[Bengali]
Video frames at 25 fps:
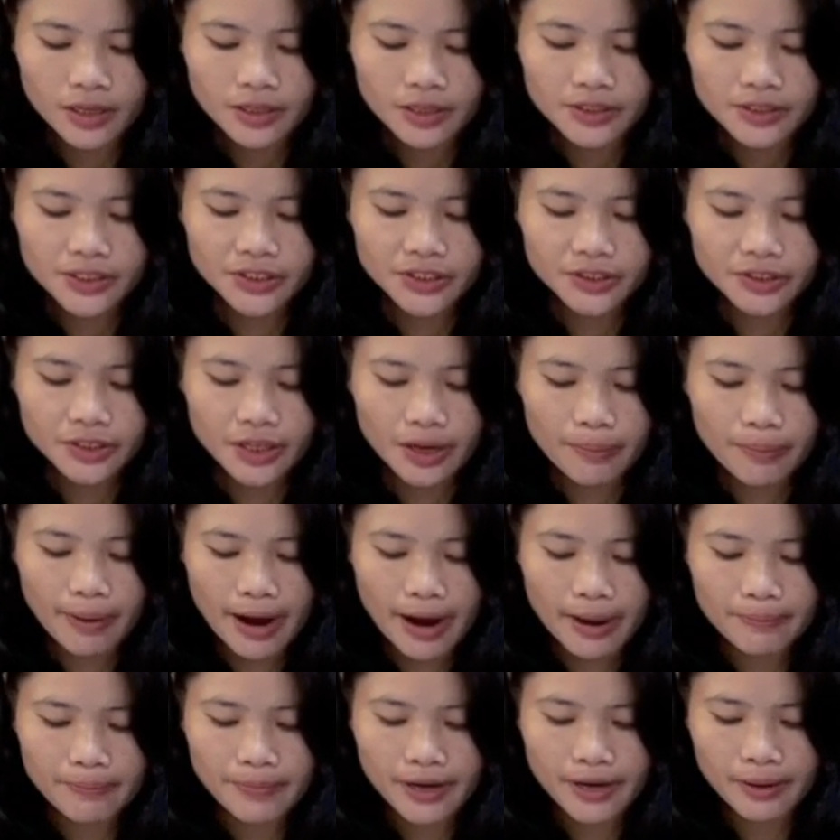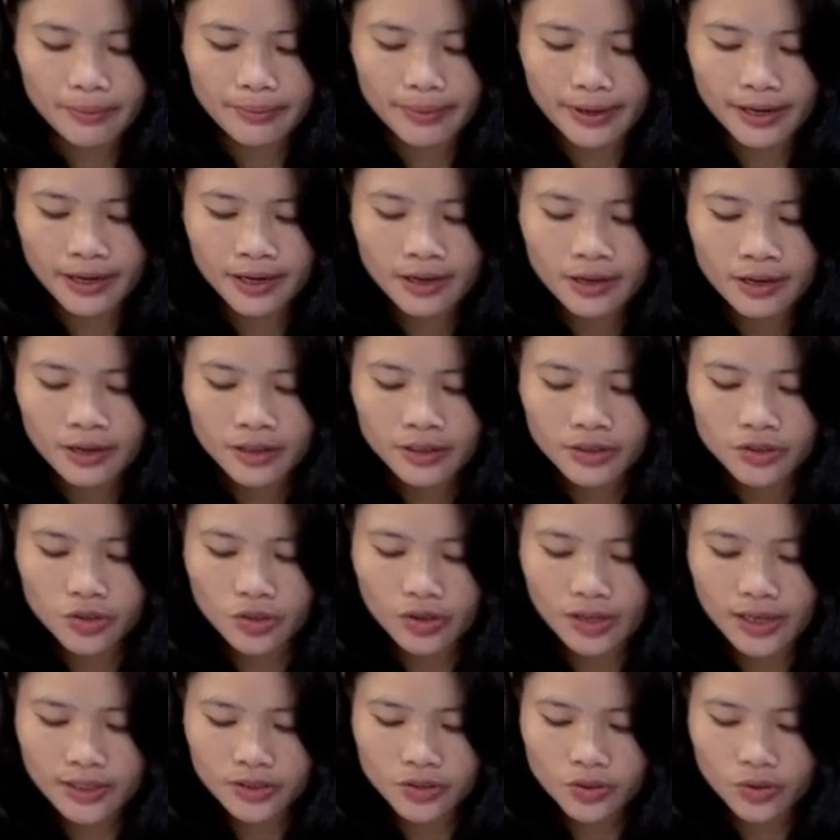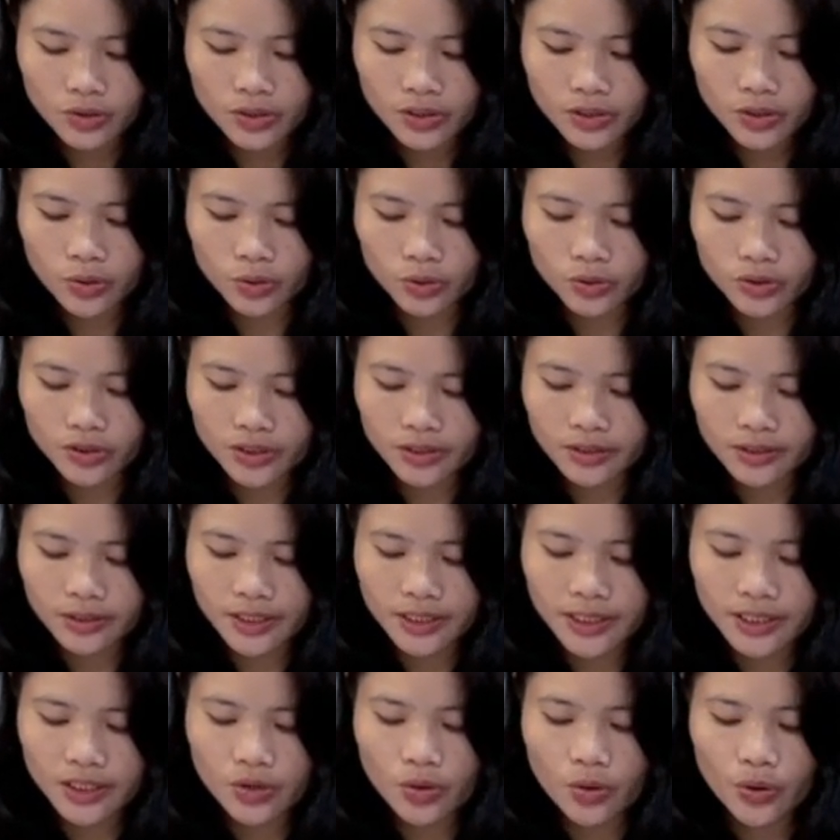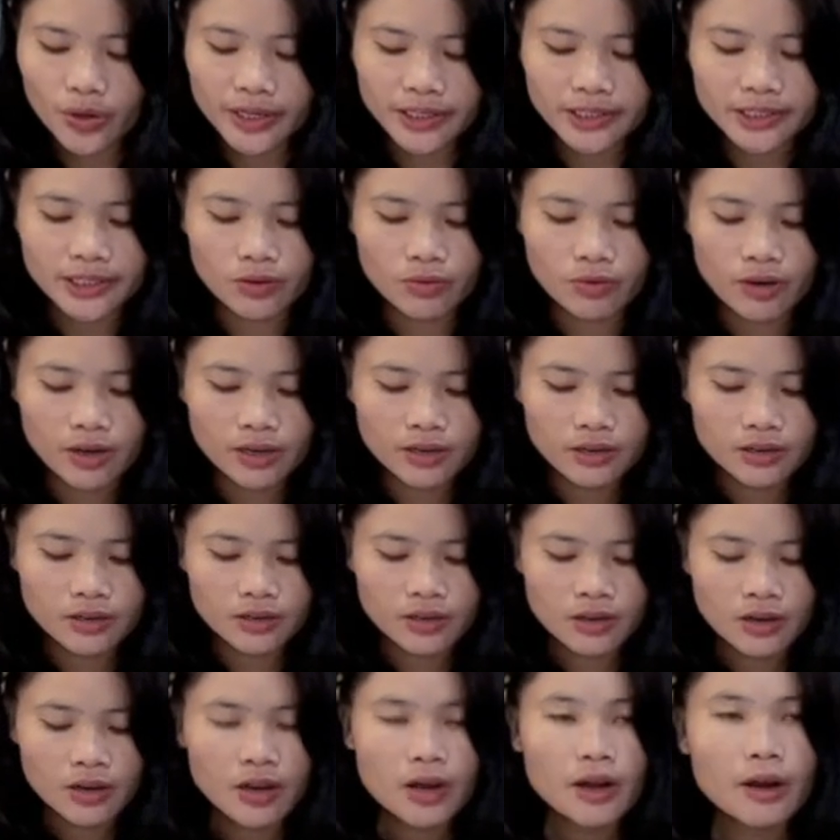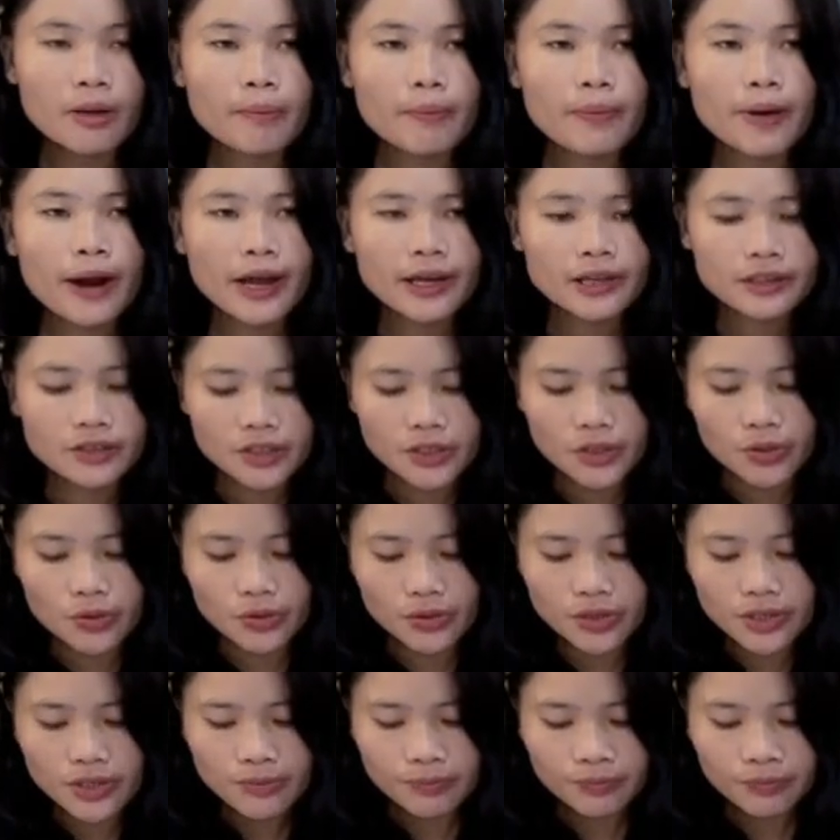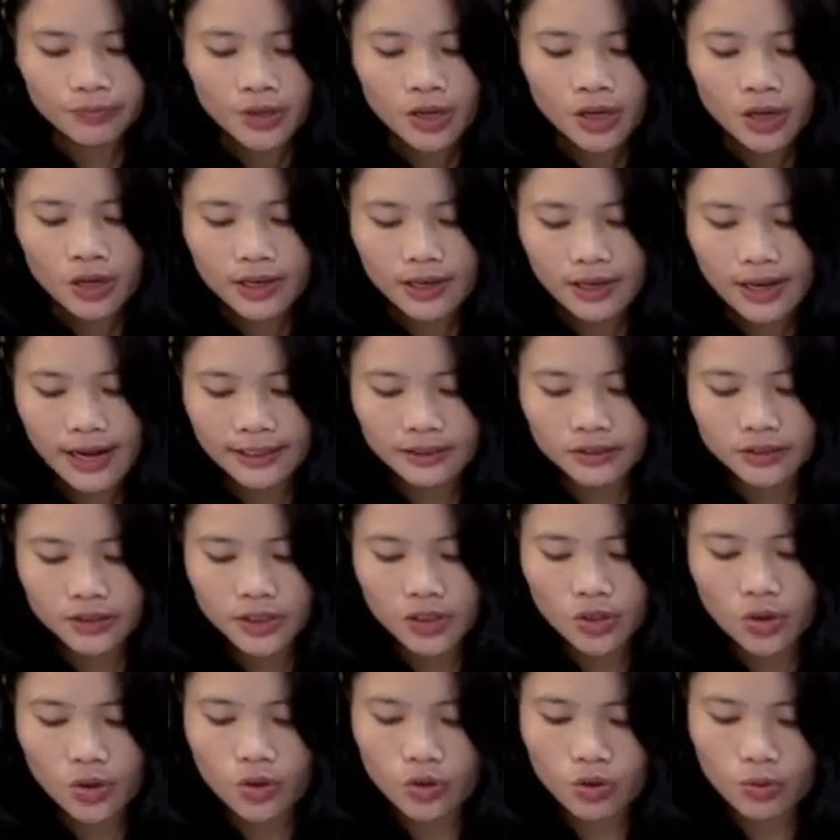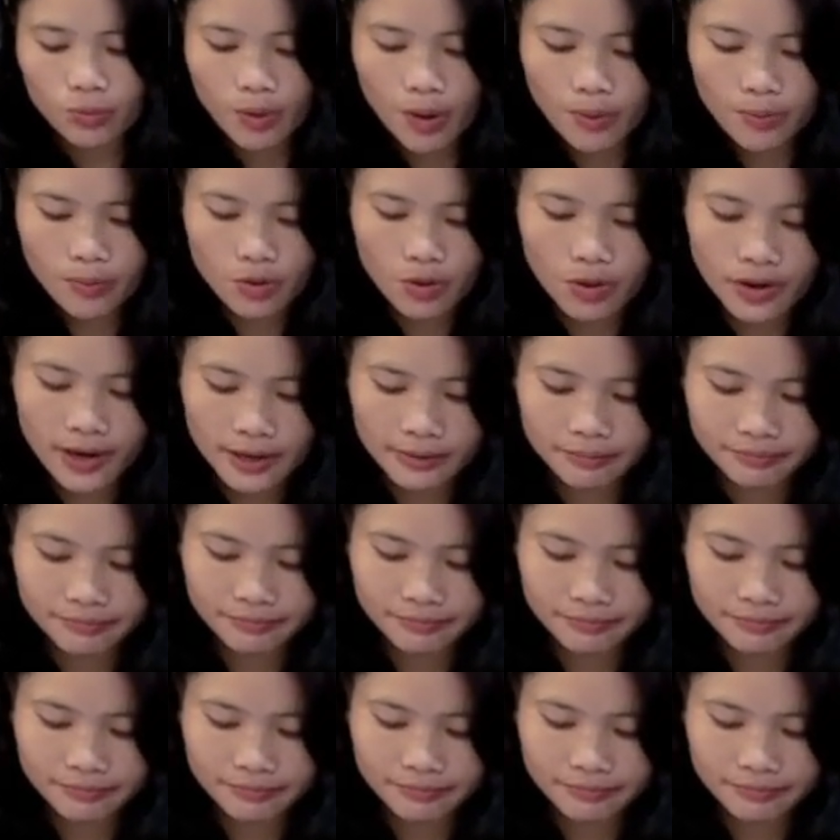চিন্তা ভাবনা বা চলাচলে গতি ধীর হয়ে যাওয়া প্রায় দিনই ক্লান্তি অনুভব করা